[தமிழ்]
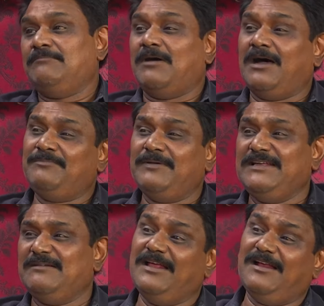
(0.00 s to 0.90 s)

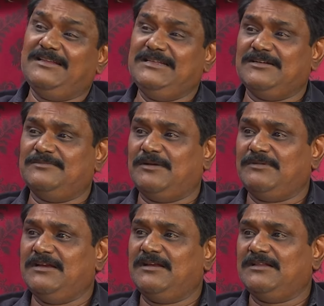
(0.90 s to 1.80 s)
பார்ப்பனிய மேலாதிக்கம்
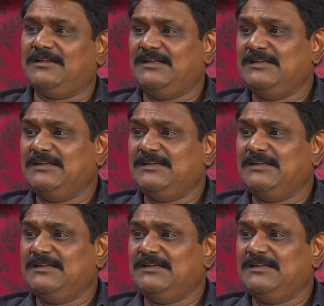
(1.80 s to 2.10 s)
அப்படின்றத